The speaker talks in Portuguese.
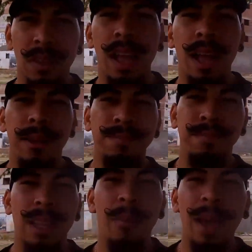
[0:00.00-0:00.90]
vocês que são
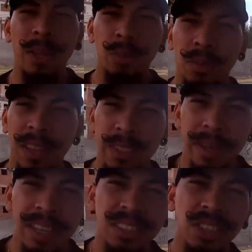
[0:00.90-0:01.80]
da, da bike, do
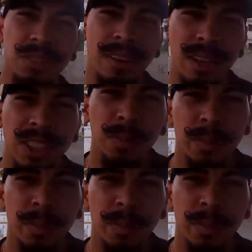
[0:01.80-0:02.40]
mundo das bikes, existem